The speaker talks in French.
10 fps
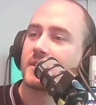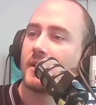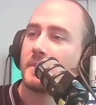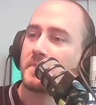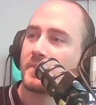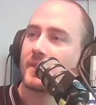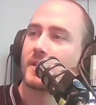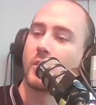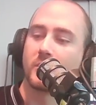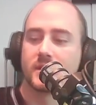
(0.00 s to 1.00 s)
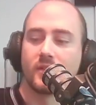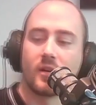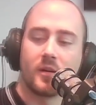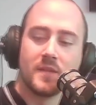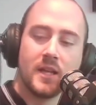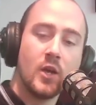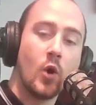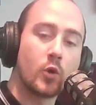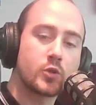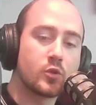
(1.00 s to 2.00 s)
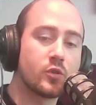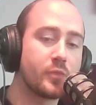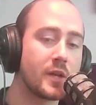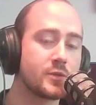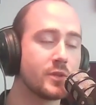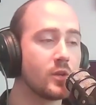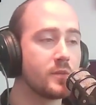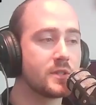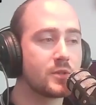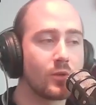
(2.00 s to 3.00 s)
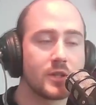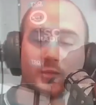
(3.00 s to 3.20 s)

ça Bon bah ça va là. On se retrouve pour la suite de l'émission, la